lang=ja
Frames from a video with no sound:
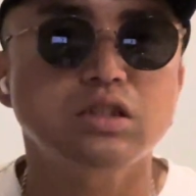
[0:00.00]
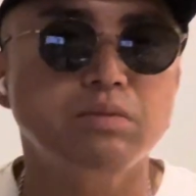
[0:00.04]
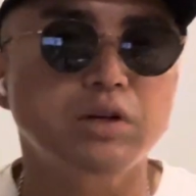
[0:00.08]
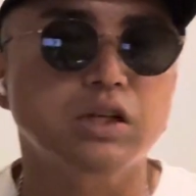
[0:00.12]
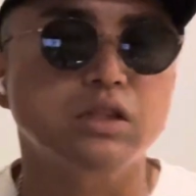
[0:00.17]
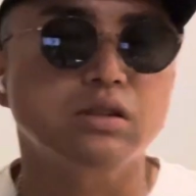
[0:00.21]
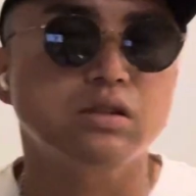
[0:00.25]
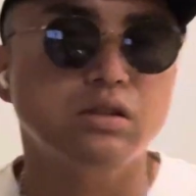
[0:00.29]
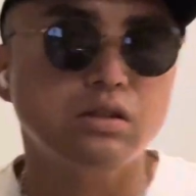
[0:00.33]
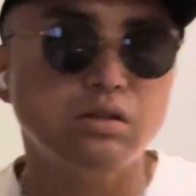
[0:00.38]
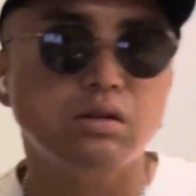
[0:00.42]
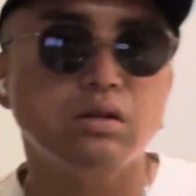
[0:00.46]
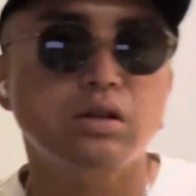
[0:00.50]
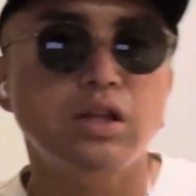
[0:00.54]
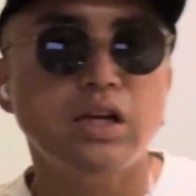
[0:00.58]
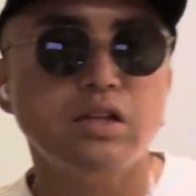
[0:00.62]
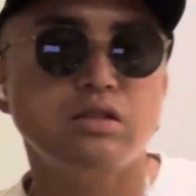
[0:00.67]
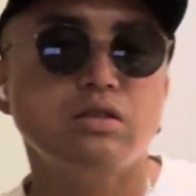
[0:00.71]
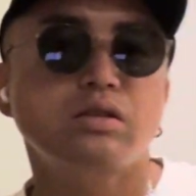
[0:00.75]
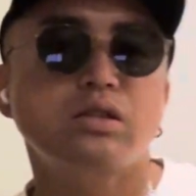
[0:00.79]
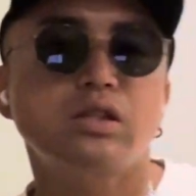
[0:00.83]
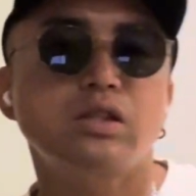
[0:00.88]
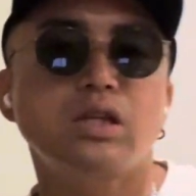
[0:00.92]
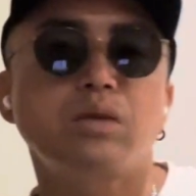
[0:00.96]
まあ、ずっと定
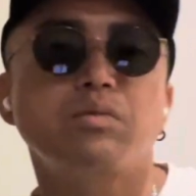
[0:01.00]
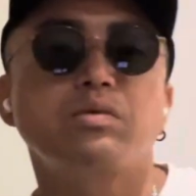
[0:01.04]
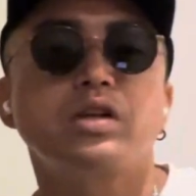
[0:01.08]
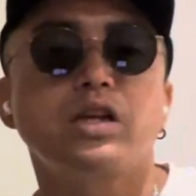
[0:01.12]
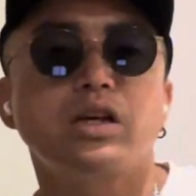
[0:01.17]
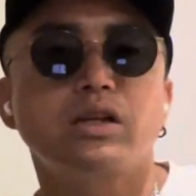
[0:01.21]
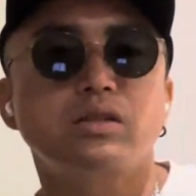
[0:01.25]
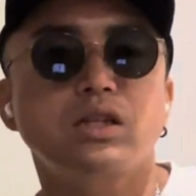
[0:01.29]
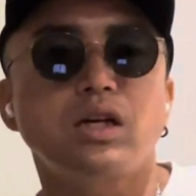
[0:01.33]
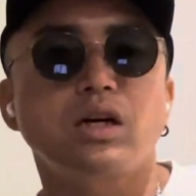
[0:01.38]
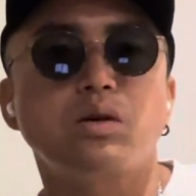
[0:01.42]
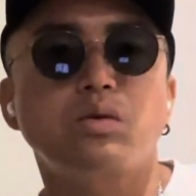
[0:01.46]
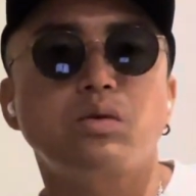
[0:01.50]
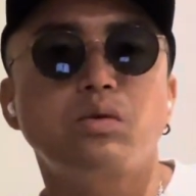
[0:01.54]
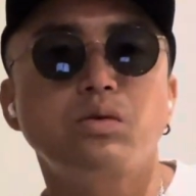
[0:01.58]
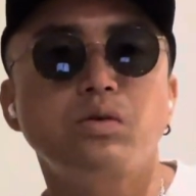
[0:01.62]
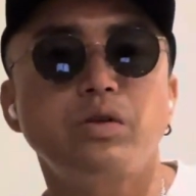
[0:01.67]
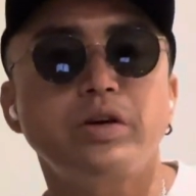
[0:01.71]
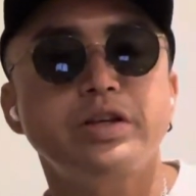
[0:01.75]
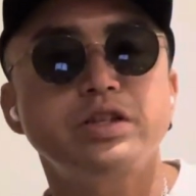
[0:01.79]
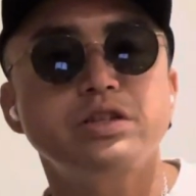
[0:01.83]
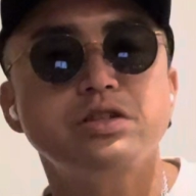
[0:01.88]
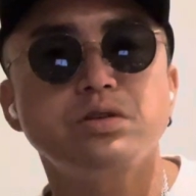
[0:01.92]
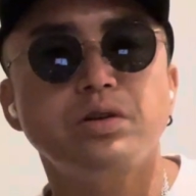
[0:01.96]
住っつってもねじゃあ今
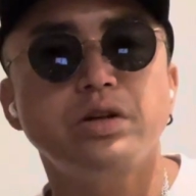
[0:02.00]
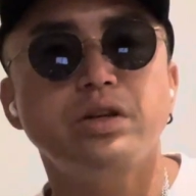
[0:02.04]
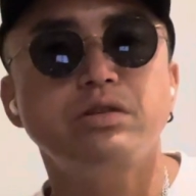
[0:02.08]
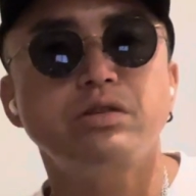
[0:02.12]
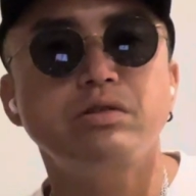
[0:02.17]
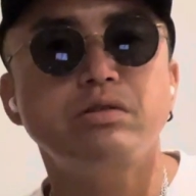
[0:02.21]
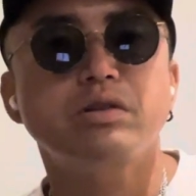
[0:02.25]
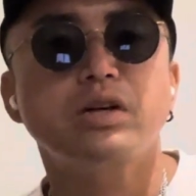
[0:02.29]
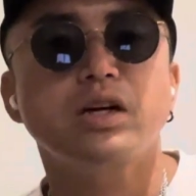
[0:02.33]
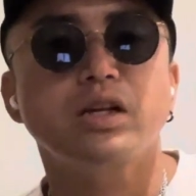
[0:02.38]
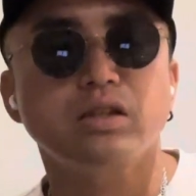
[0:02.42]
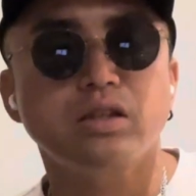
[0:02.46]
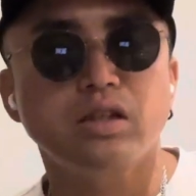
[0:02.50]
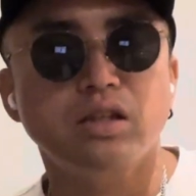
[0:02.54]
後一生いるのかって